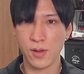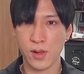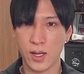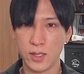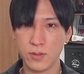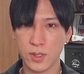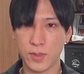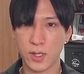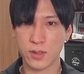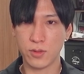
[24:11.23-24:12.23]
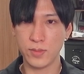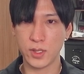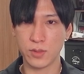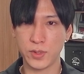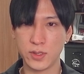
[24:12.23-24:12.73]
あとはまあ、今晩の
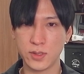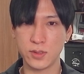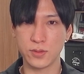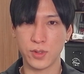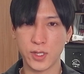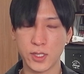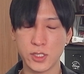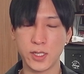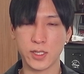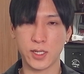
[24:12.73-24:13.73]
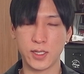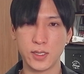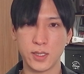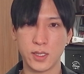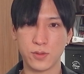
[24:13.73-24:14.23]
VIX の動き方次第かな。
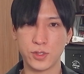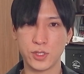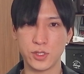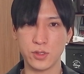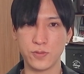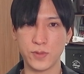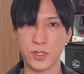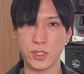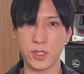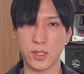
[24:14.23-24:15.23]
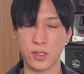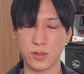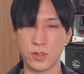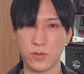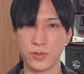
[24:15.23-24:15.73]
あの、これ市場の不安心理を表す
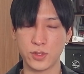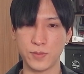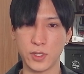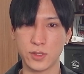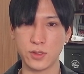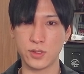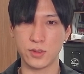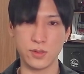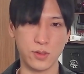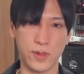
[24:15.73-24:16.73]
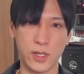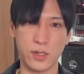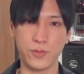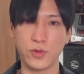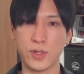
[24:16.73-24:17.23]
恐怖数、ッ i ス指数と言われる
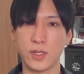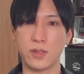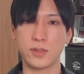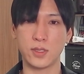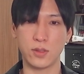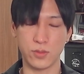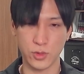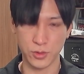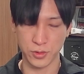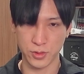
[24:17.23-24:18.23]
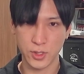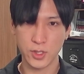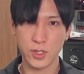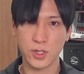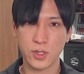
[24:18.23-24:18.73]
ものなんですけども、
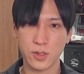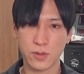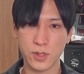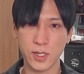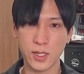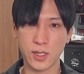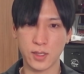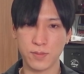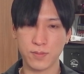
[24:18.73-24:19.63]
これが、